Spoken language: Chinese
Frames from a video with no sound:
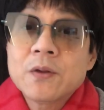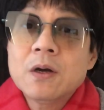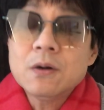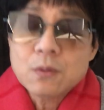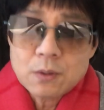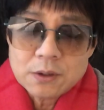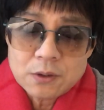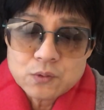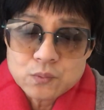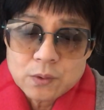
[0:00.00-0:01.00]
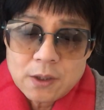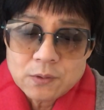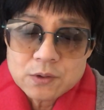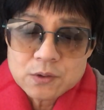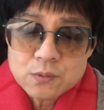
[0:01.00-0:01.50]
各个国家的主要
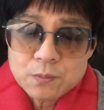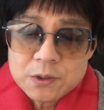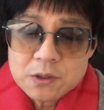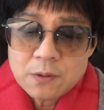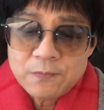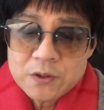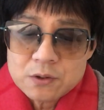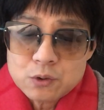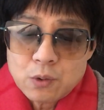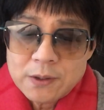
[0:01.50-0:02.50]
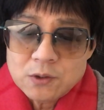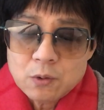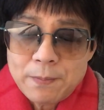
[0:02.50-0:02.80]
的指数比较，也是全球